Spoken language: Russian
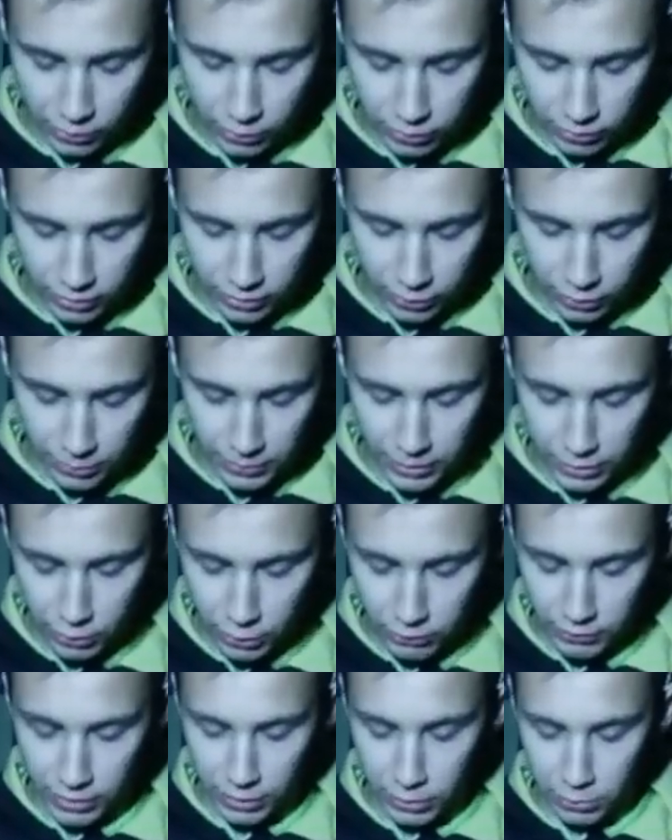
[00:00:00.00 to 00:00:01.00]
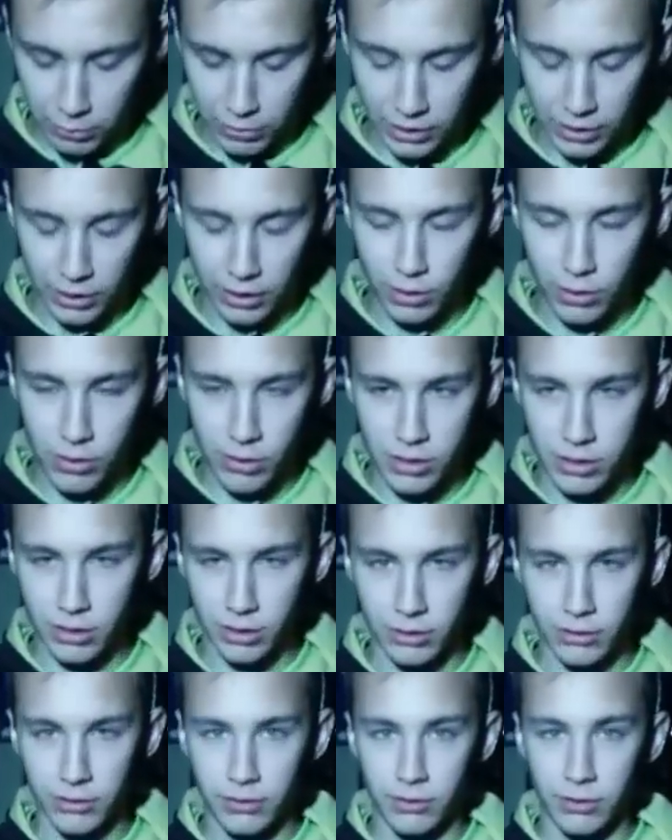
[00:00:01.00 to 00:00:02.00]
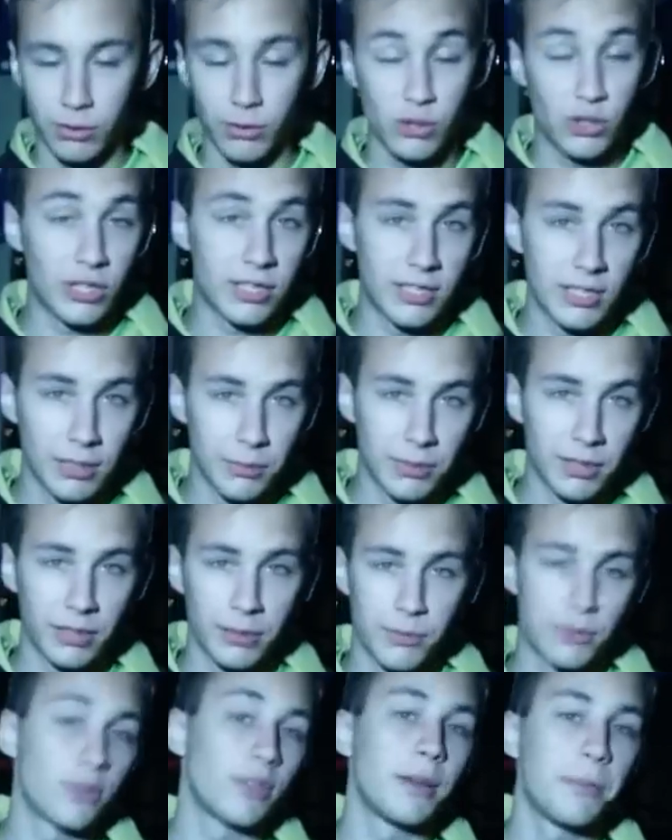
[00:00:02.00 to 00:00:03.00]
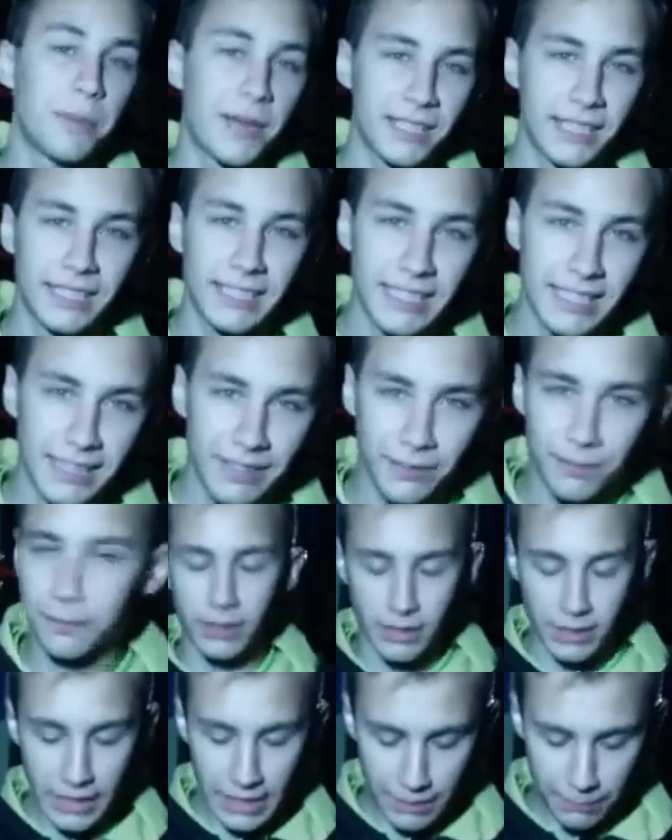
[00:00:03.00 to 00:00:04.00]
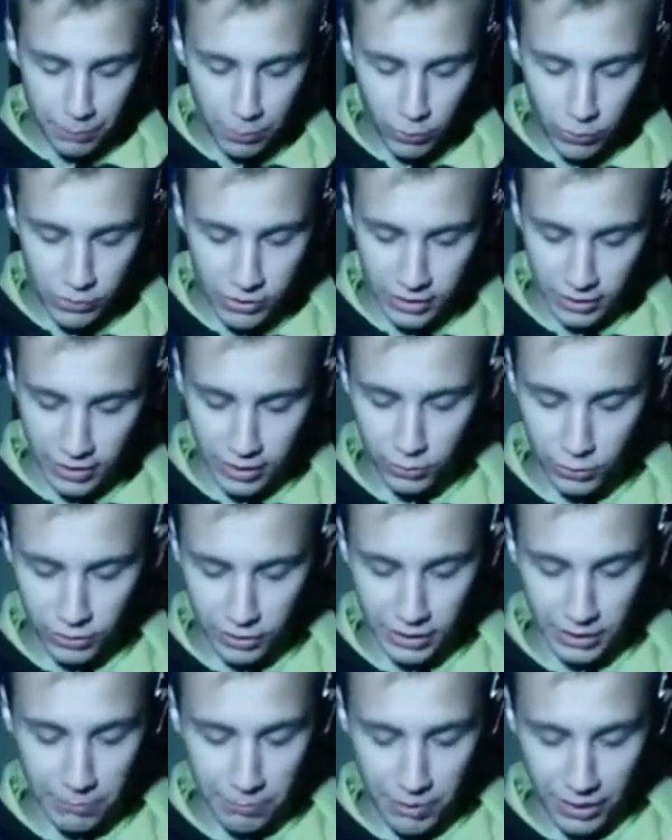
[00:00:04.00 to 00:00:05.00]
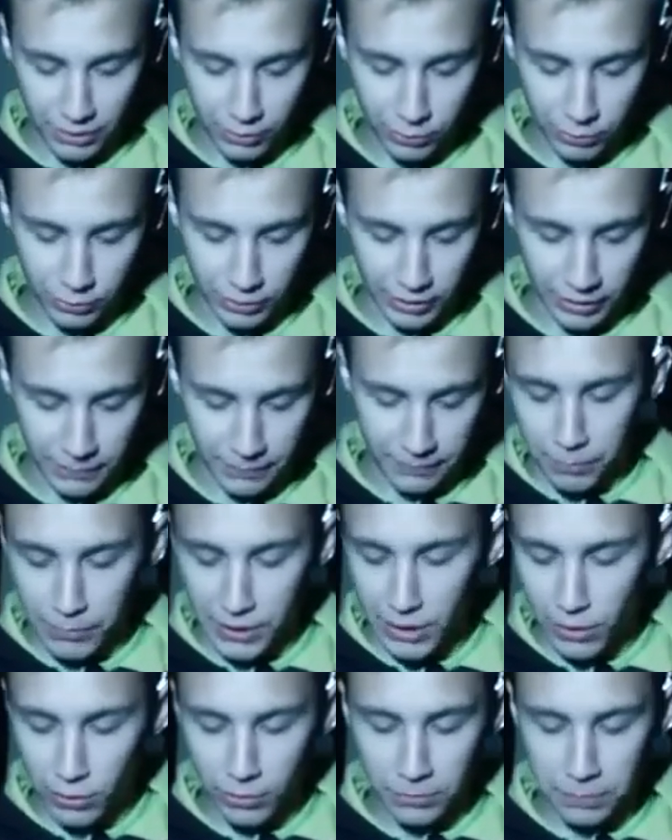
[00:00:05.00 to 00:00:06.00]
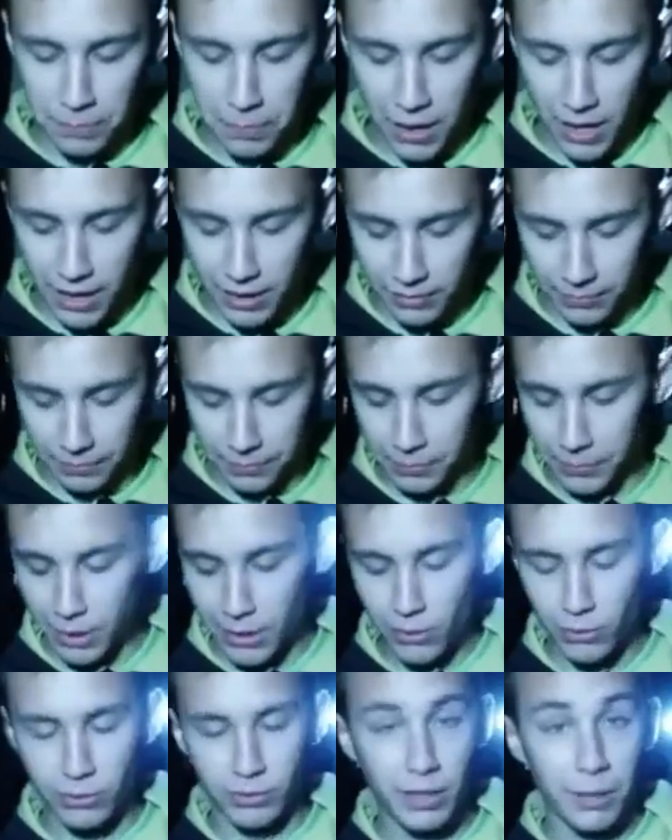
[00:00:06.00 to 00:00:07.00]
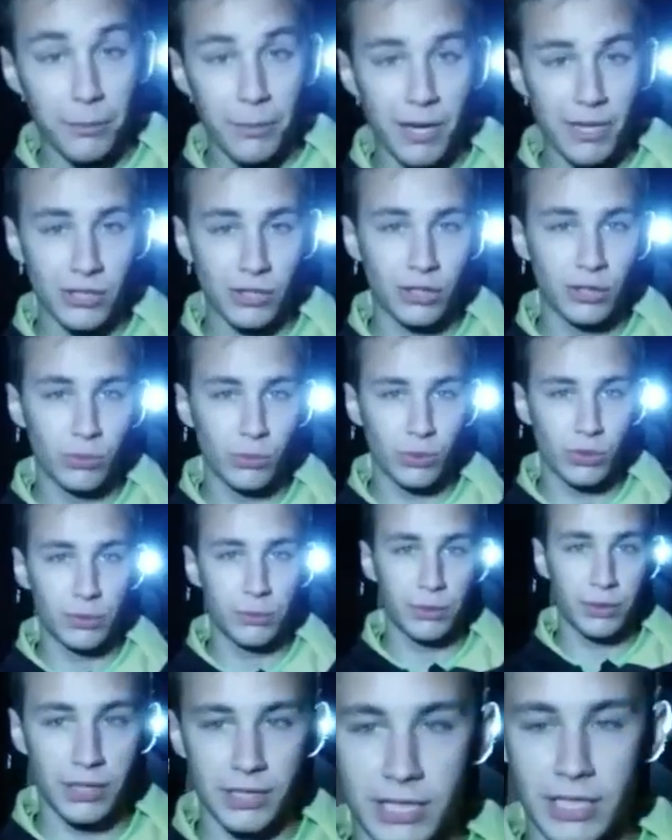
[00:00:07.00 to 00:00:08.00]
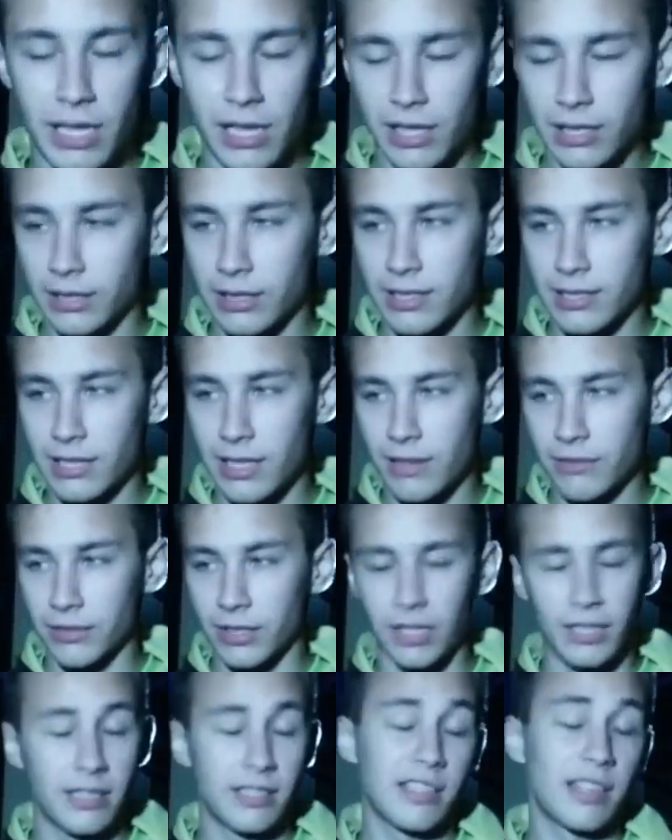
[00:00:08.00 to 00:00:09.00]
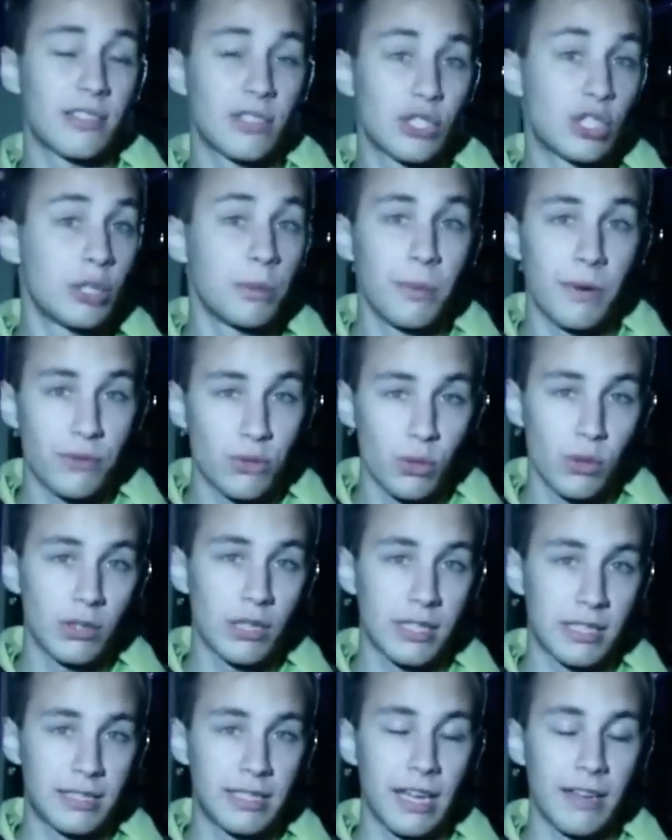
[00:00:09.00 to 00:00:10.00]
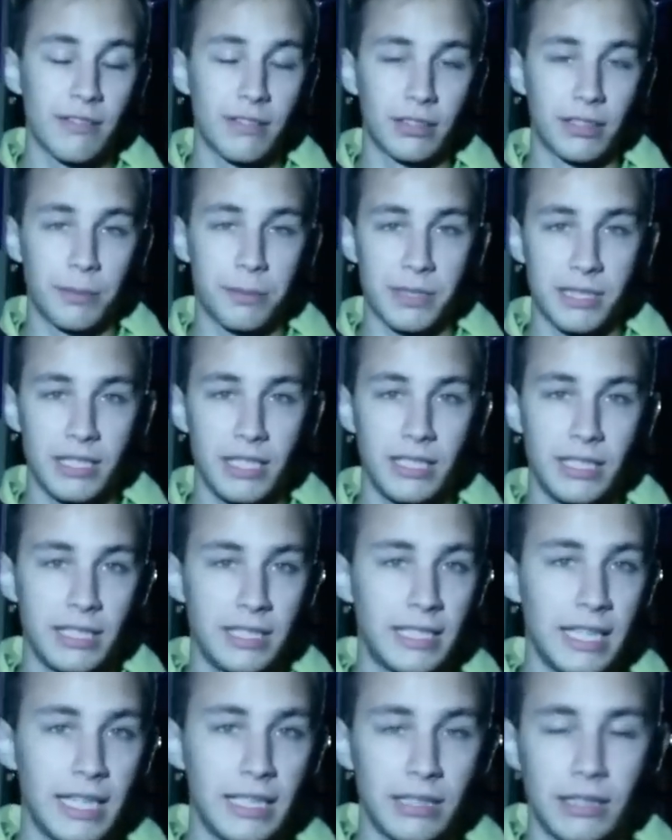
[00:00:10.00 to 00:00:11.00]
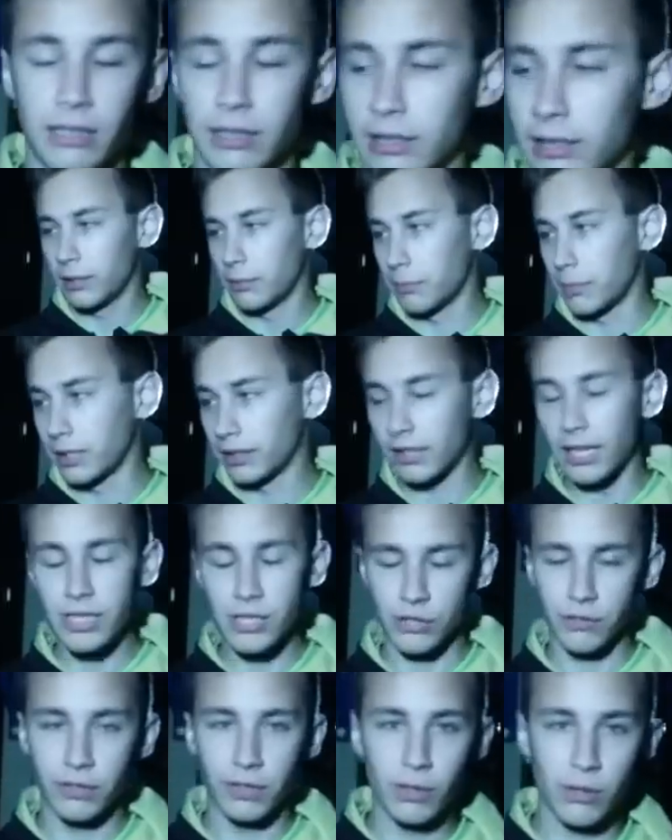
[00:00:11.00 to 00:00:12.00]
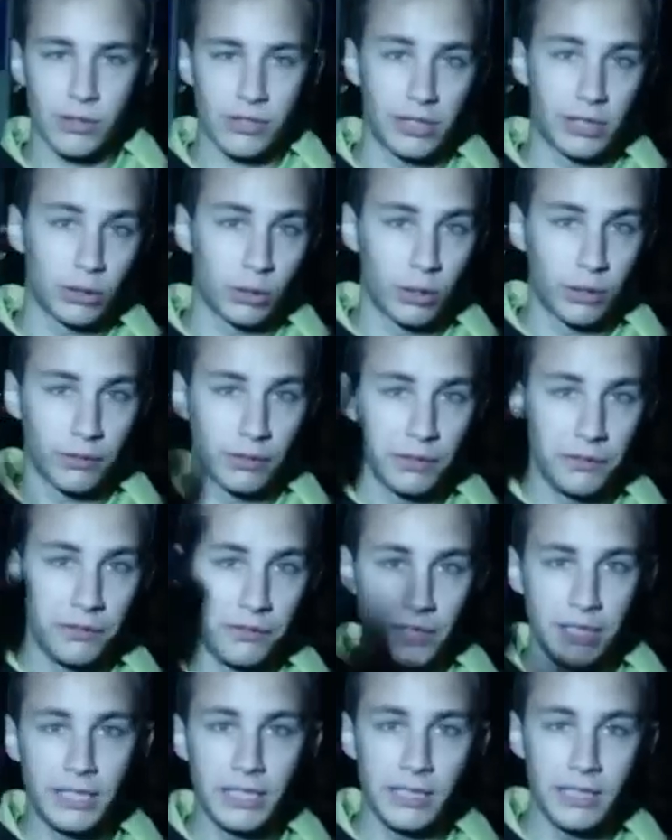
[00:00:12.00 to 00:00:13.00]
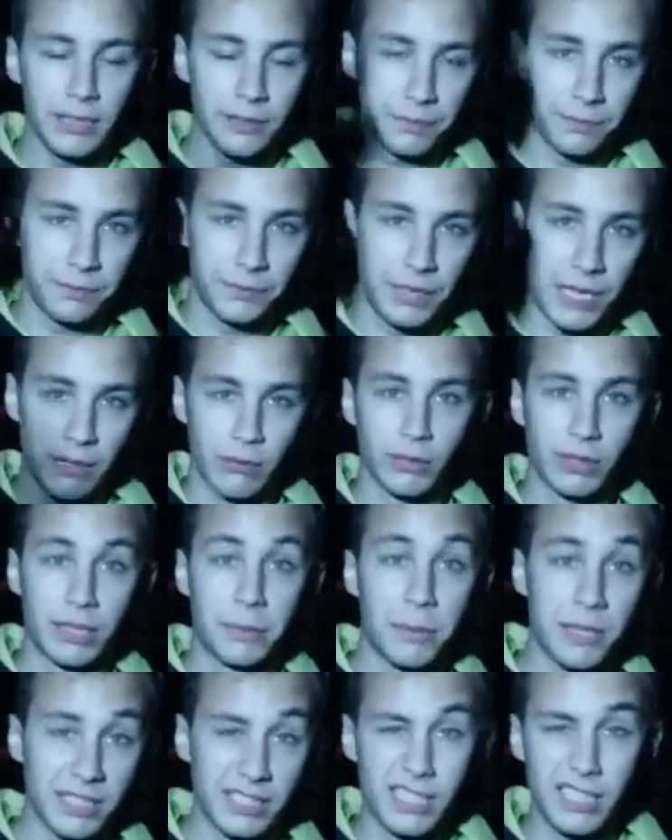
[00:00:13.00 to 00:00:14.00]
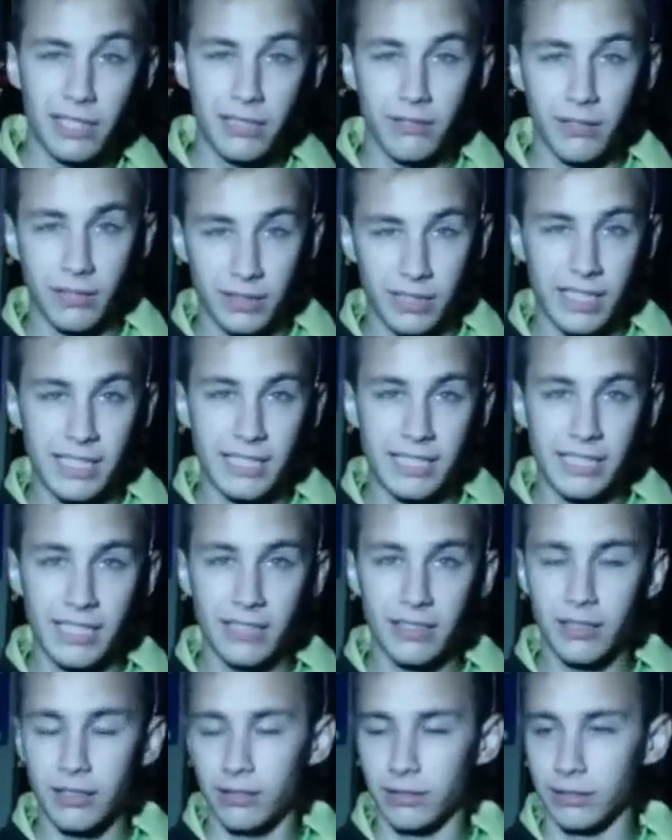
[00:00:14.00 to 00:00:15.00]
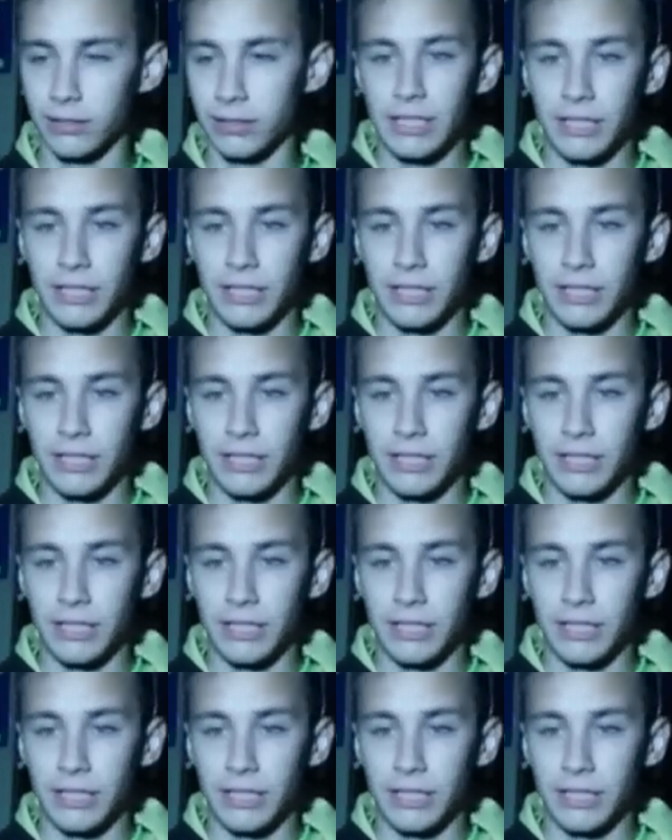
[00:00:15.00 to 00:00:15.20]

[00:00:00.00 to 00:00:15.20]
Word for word: холодно, у меня новые крутые кроссы, но сейчас не об этом. Сегодня пятый день, день просто какой-то ебанутый. Миллион пар, миллион домашки нужно было сделать на завтра. Не знаю, зачем я все это оставил на последний день монтаж видоса, который вы видели, я вот домонтировал, доделал.